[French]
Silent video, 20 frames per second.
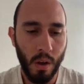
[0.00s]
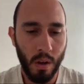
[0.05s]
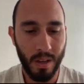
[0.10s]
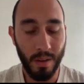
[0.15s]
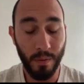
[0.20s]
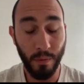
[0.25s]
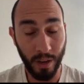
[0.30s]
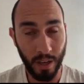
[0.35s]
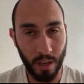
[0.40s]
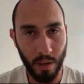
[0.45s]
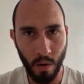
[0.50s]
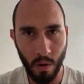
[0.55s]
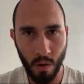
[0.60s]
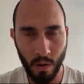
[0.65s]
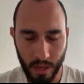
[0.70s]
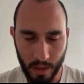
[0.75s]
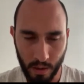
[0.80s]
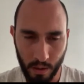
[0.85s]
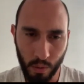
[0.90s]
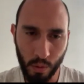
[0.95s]
effrayant
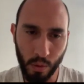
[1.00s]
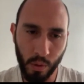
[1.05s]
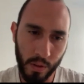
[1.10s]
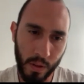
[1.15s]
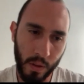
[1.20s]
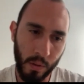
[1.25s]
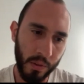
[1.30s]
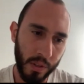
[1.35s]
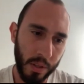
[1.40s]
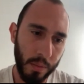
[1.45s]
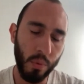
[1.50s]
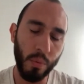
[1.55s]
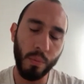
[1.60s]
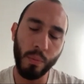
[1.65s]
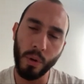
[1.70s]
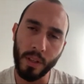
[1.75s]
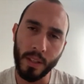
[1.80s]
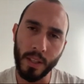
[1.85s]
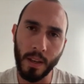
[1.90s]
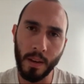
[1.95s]
et le côté aussi plus
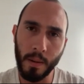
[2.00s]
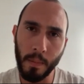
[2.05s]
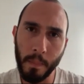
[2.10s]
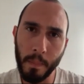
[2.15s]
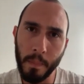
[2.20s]
poétique.